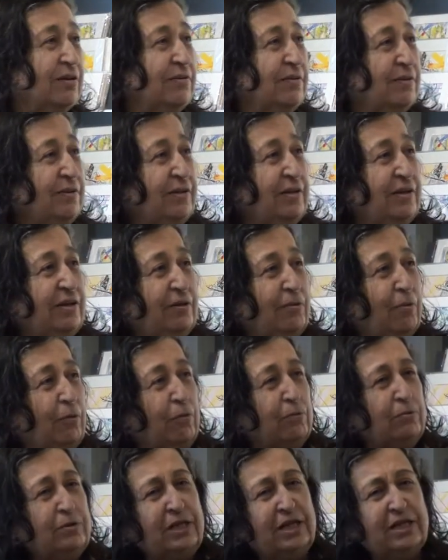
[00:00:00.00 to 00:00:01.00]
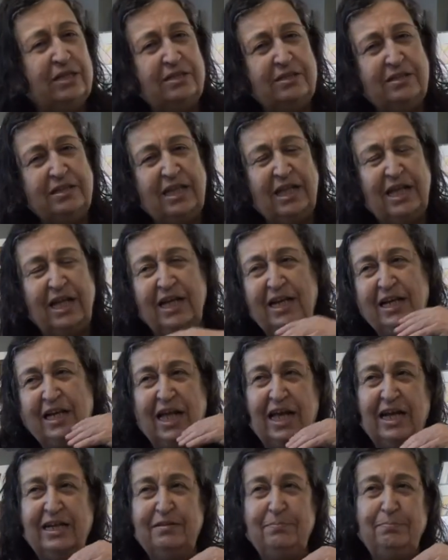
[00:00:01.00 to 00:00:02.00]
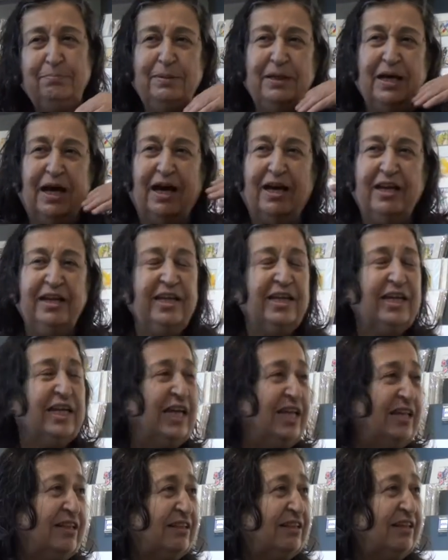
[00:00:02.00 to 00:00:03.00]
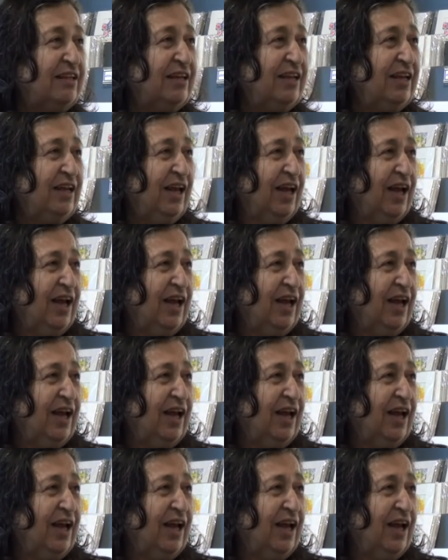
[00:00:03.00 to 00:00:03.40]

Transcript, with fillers: e, onların ellerinin bir hareketi,